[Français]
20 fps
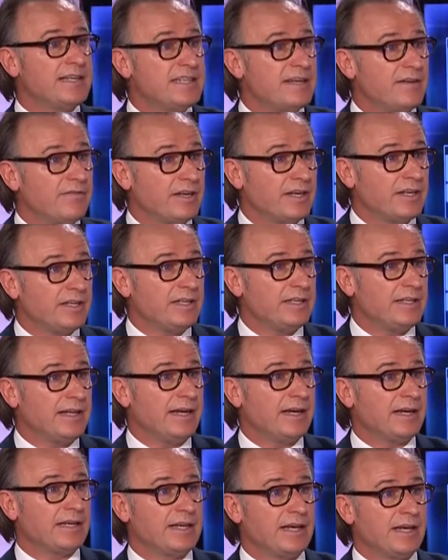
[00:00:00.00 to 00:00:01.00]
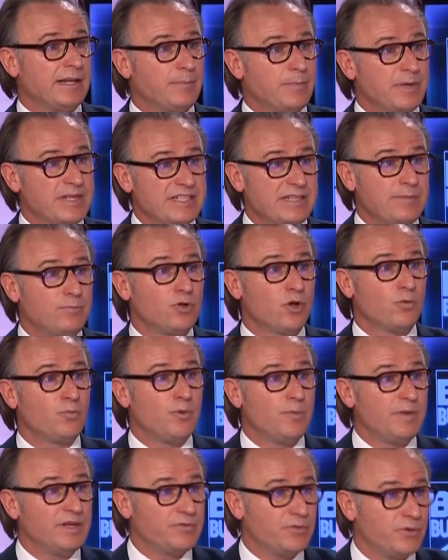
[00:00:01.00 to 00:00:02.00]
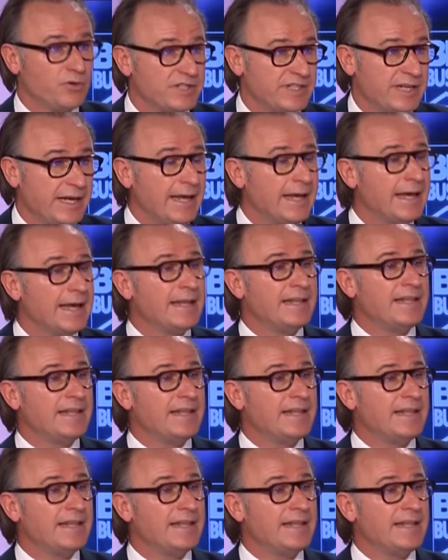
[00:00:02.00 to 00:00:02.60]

réserve héréditaire, qui a un principe d'ordre public français,